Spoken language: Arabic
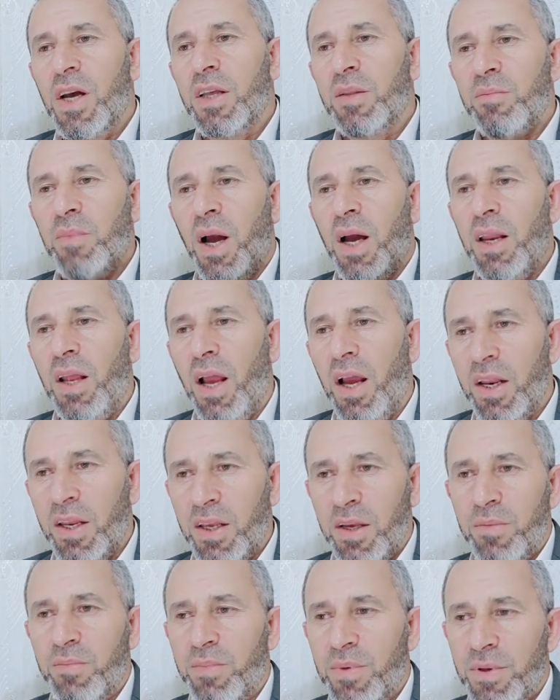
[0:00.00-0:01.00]
مع
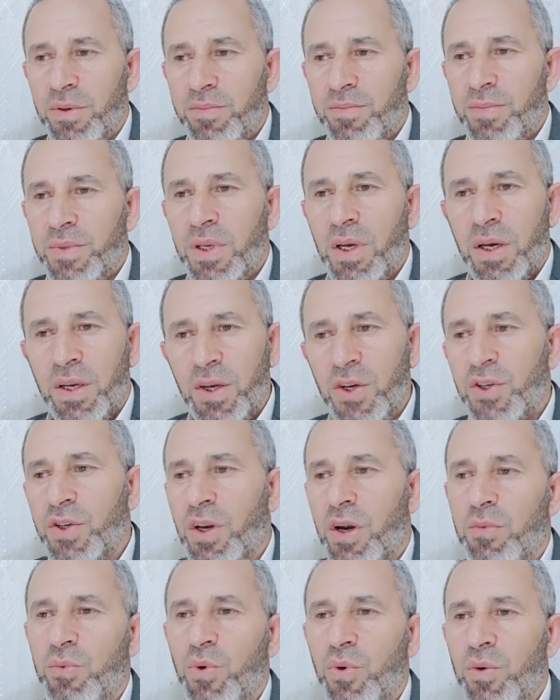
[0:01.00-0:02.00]
الحليب
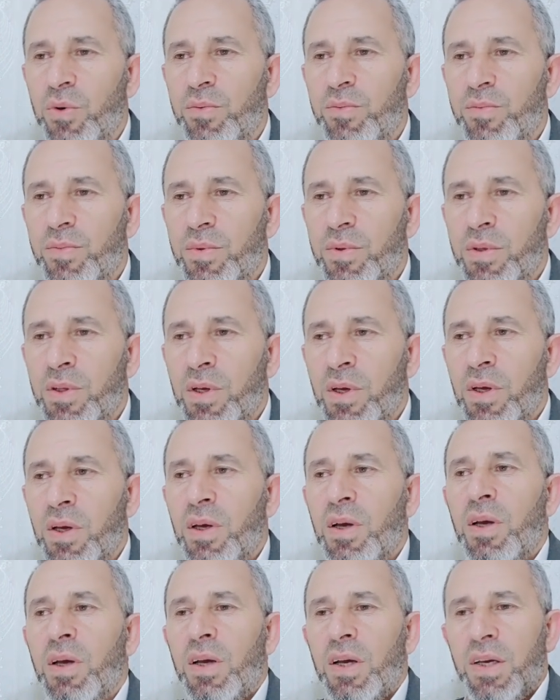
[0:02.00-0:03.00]
نشربه
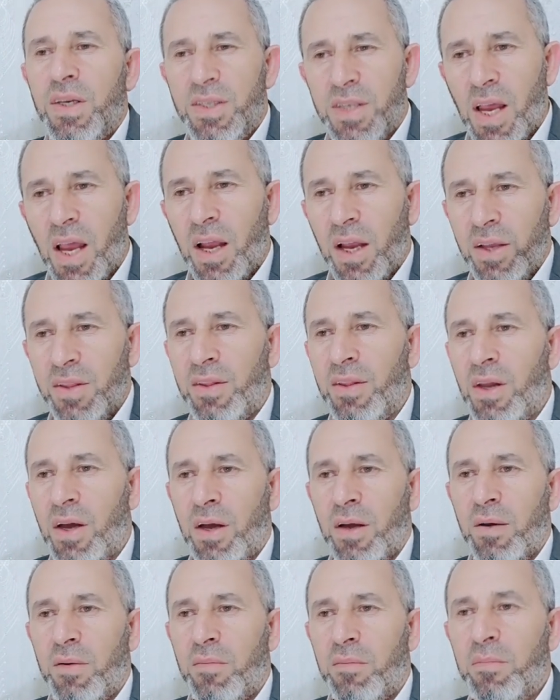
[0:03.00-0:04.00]
يساعدنا
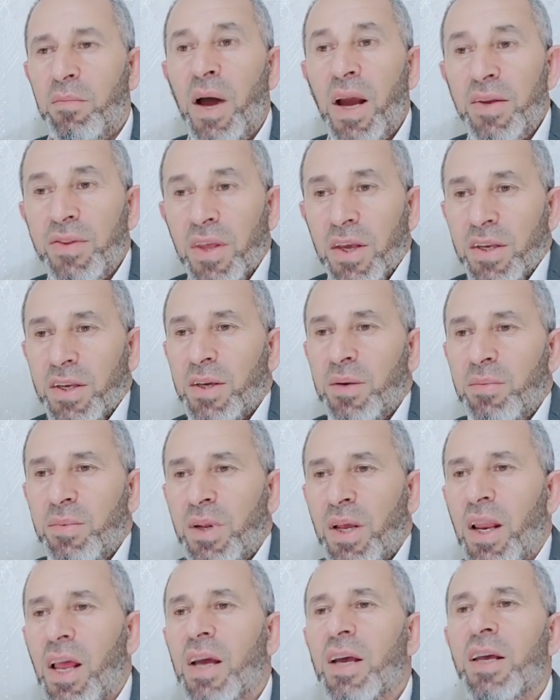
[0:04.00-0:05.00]
ما يطيبنا
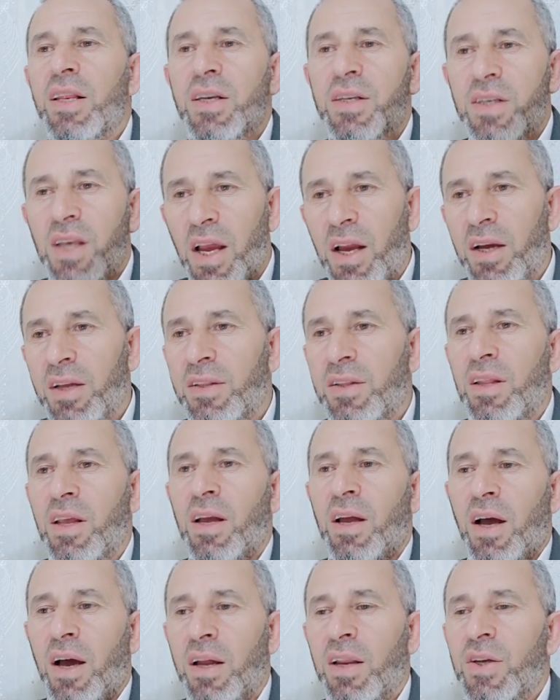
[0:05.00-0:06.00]
لكن يساعدنا
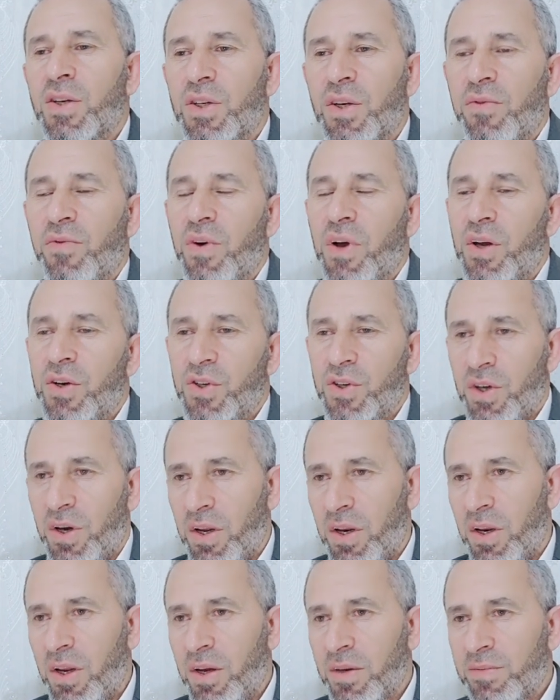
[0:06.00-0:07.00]
على الشفاء إن شاء
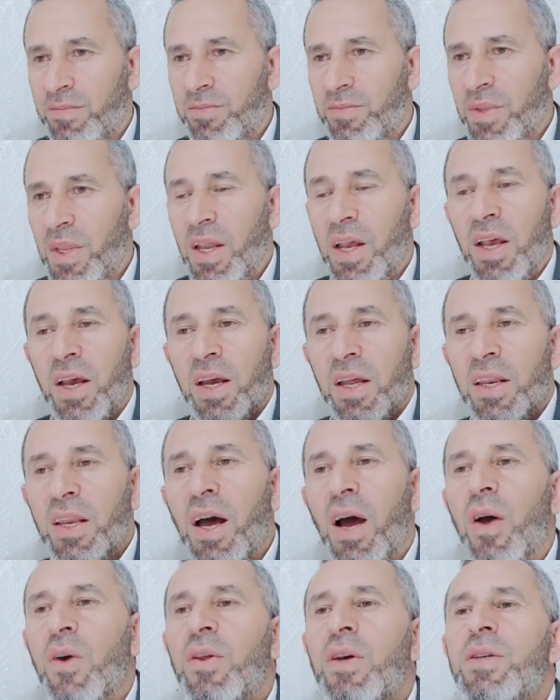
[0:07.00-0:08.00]
الله
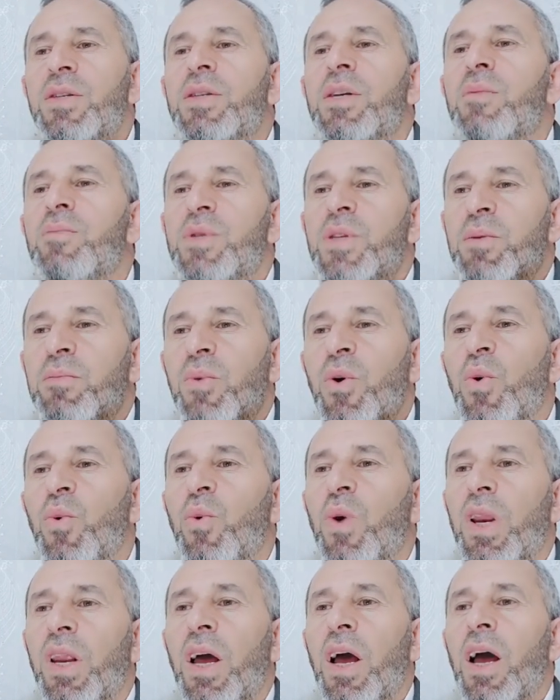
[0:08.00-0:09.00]
ناخذ السمسم
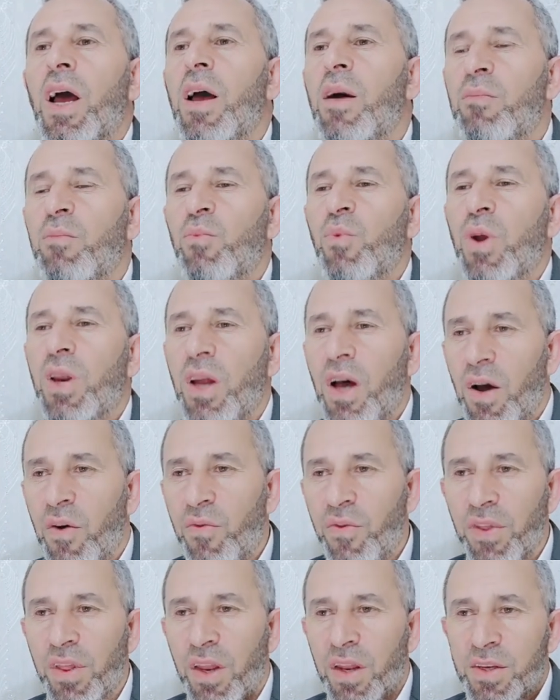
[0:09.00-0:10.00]
هو الأهم
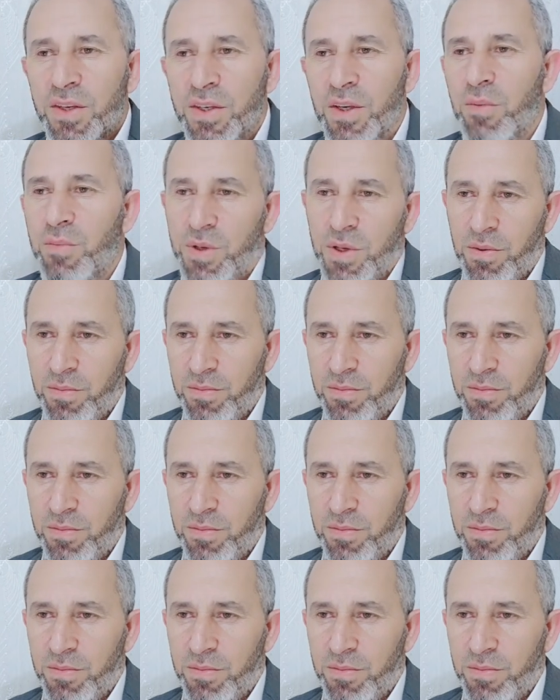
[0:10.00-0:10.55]
والأفضل السمسم